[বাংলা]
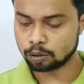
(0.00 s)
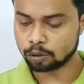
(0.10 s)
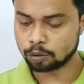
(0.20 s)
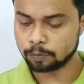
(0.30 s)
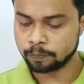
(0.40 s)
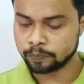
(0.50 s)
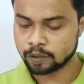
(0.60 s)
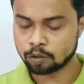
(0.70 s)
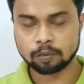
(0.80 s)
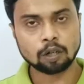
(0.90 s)
তো
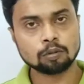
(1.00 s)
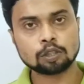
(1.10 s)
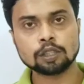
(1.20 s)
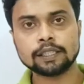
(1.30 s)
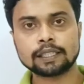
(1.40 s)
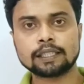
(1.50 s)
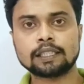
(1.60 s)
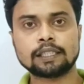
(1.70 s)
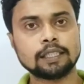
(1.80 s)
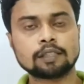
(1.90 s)
তোমরা অবশ্যই এটাকে
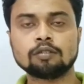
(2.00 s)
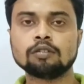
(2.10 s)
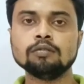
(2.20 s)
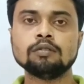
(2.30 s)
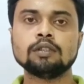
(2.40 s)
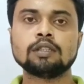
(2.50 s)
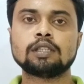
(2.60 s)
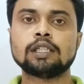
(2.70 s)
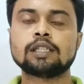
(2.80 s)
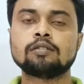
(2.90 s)
শেয়ার করো
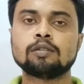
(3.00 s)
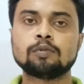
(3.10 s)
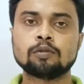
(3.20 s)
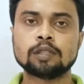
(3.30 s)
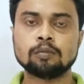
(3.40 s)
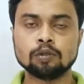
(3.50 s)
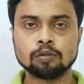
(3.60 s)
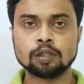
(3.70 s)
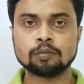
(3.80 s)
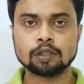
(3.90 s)
শেয়ার করে তোমাদের
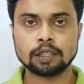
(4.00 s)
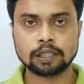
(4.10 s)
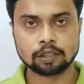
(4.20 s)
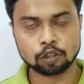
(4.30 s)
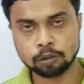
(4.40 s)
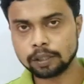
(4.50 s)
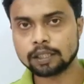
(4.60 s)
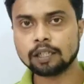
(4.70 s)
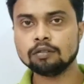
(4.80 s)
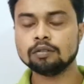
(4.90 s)
বন্ধুদের মধ্যে এটাকে
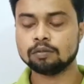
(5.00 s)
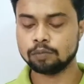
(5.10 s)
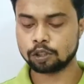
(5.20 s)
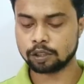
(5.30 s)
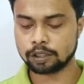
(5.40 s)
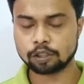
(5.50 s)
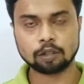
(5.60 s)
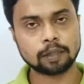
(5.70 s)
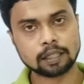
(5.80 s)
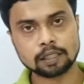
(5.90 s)
ছড়িয়ে দাও বিষয়টি
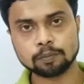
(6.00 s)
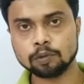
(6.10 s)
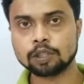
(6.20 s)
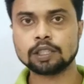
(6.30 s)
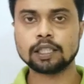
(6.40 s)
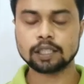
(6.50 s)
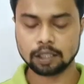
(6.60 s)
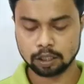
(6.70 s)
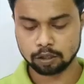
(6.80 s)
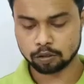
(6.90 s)
সবার কাছে পৌঁছে যাক
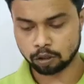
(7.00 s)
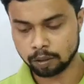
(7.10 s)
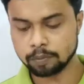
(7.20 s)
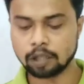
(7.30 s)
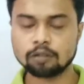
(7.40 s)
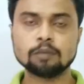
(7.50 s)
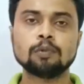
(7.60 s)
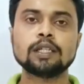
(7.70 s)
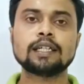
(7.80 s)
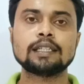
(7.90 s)
সবাই ভালো করে
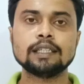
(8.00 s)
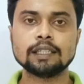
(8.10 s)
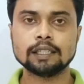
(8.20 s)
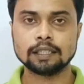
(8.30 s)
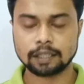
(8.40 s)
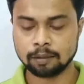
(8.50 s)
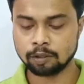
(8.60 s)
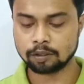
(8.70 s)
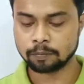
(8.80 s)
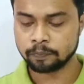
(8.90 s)
পরীক্ষা দিক
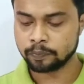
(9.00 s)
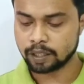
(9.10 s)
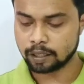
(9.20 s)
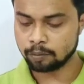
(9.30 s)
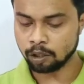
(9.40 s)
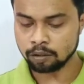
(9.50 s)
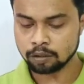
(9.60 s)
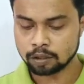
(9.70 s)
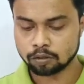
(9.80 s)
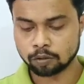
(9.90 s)
কেমন এবং
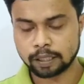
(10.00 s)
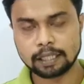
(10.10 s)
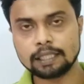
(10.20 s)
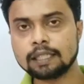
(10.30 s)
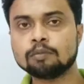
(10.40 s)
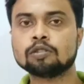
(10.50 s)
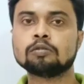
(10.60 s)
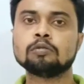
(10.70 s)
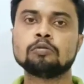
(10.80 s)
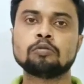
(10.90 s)
তোমরা নিজের মতো
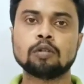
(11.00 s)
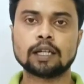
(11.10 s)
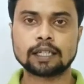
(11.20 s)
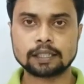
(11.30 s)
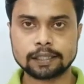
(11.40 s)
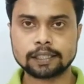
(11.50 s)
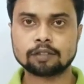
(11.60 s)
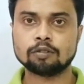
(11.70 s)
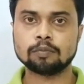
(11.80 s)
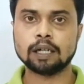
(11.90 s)
করে উত্তর লেখার চেষ্টা
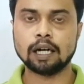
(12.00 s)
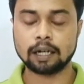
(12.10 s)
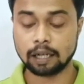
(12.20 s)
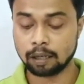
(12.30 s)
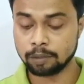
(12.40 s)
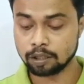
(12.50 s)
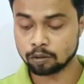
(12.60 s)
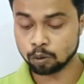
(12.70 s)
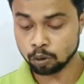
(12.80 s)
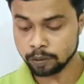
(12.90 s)
করবা আর আমি
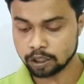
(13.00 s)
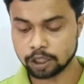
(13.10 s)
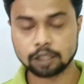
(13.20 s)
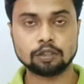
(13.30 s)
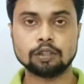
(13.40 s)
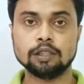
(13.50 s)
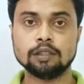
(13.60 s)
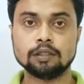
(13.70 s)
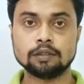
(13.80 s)
খুবই শীঘ্রই